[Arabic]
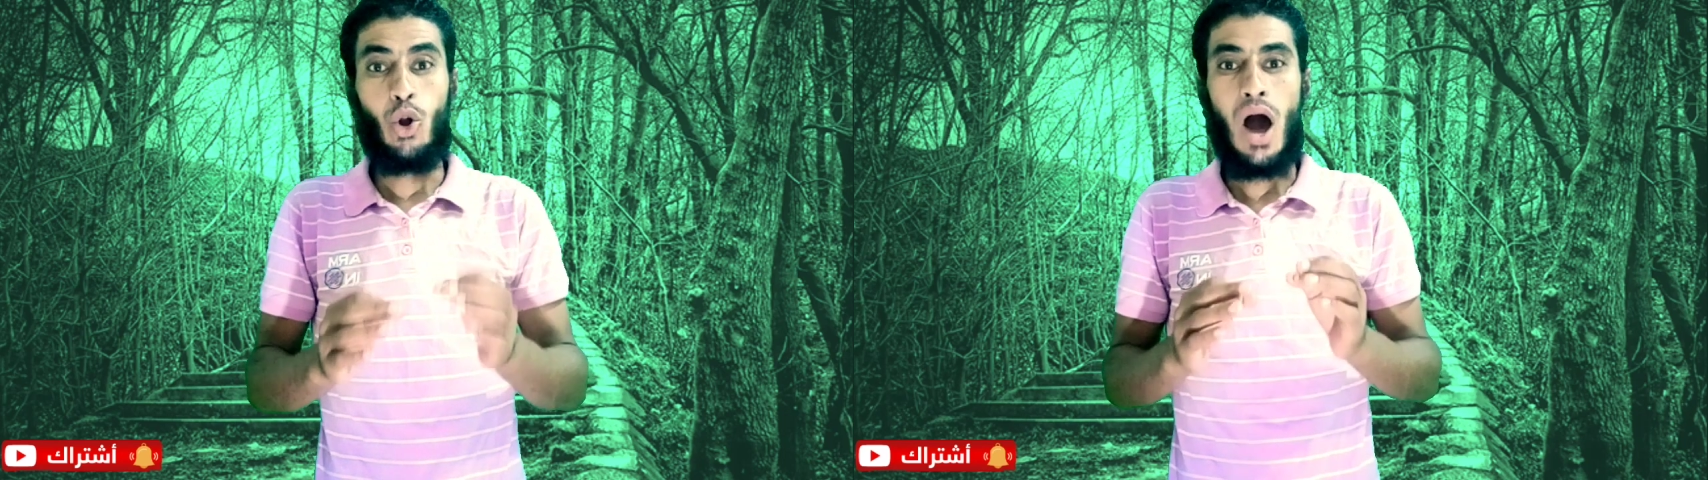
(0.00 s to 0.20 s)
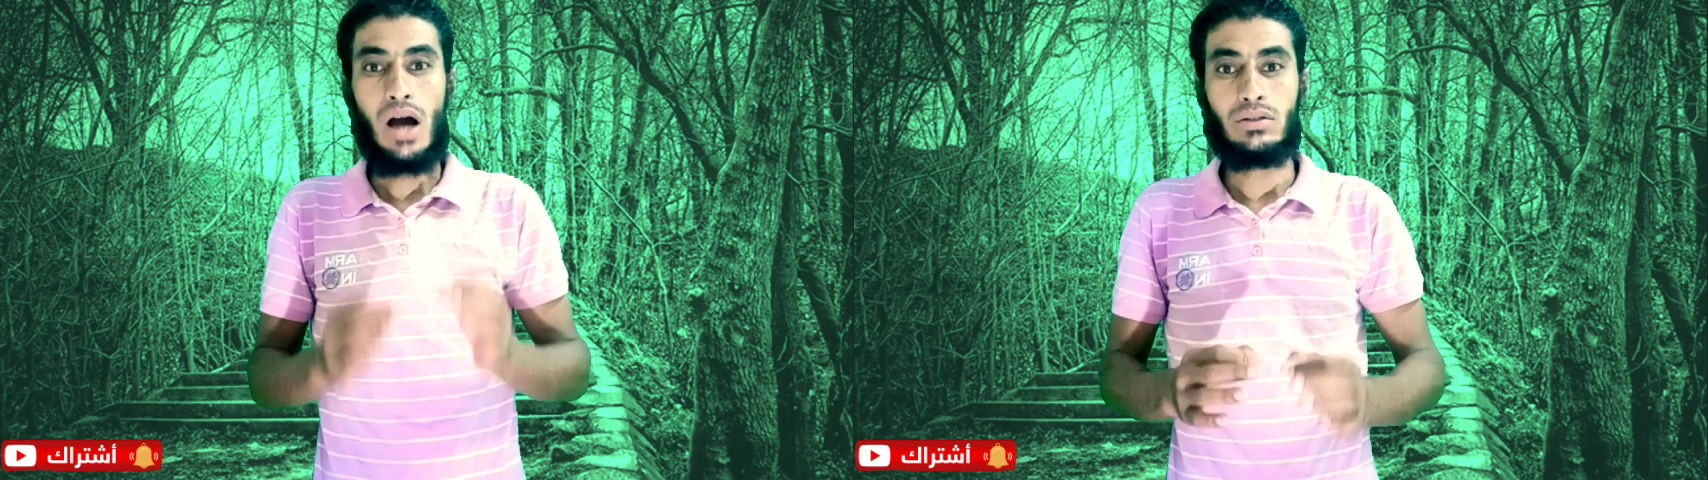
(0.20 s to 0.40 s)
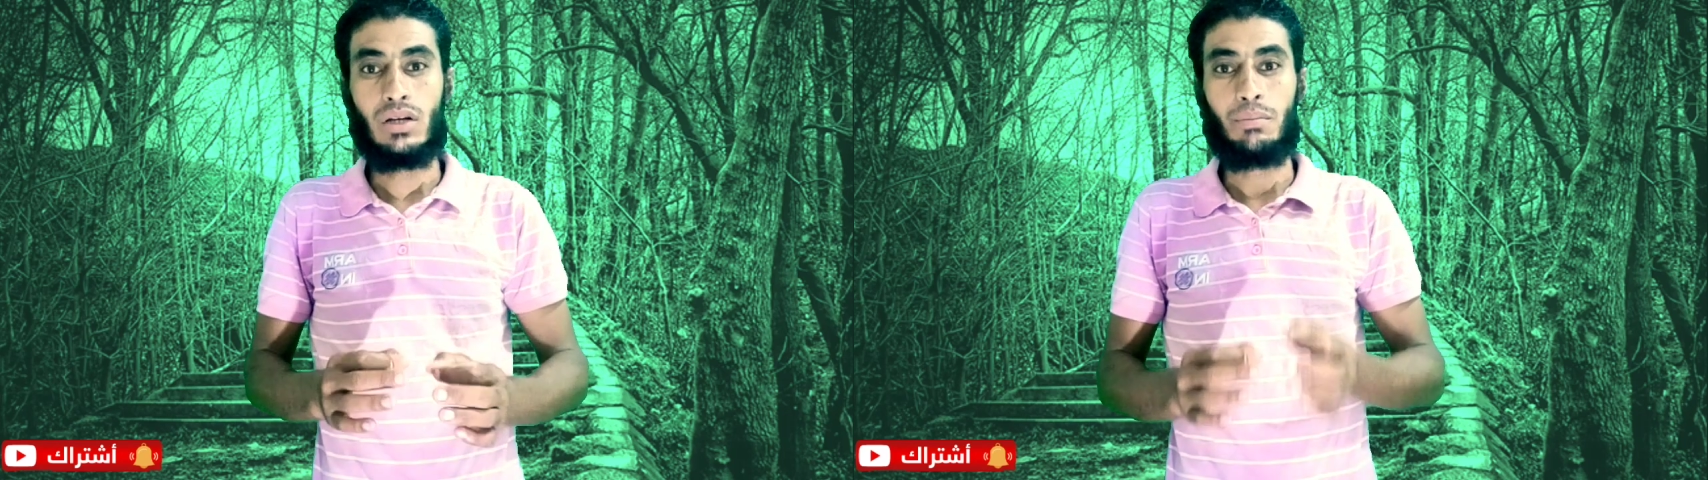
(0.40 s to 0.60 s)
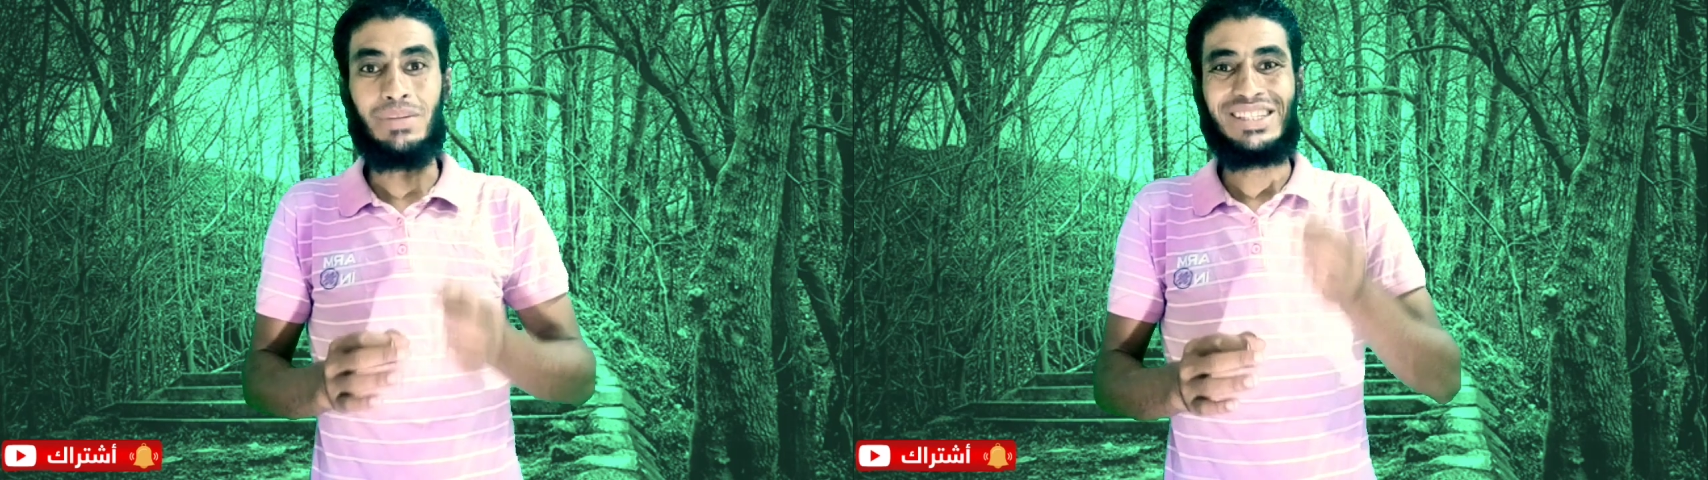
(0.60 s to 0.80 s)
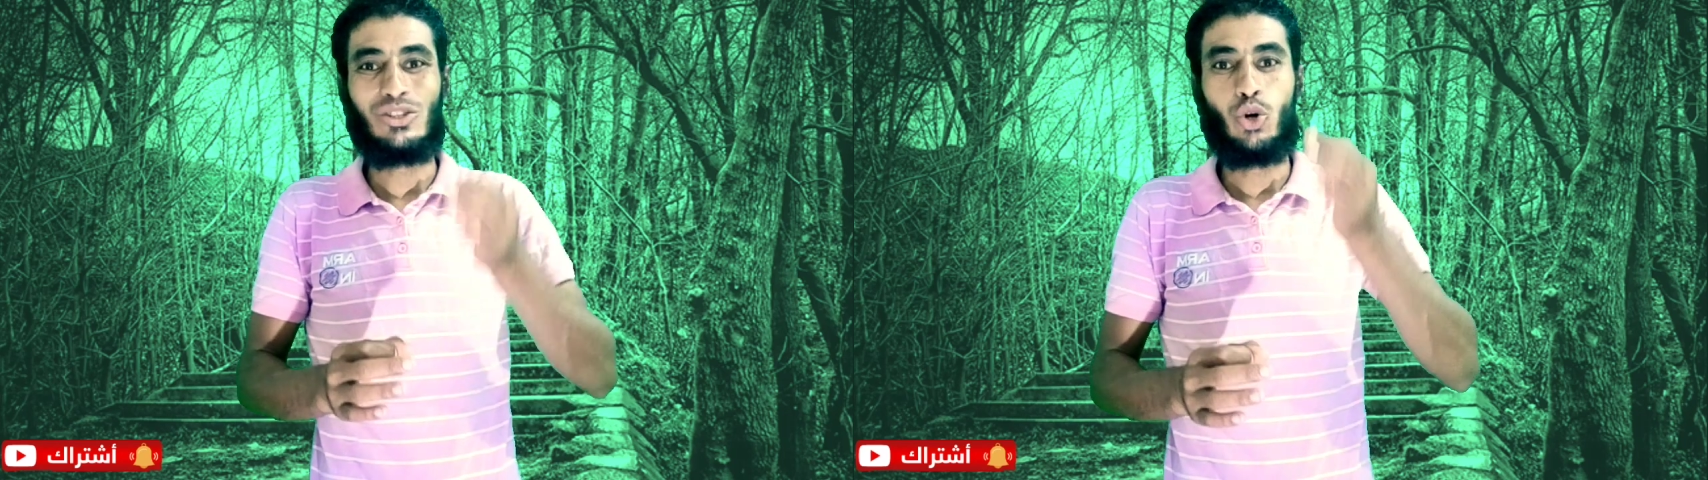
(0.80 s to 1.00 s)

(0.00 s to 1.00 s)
له اكتر من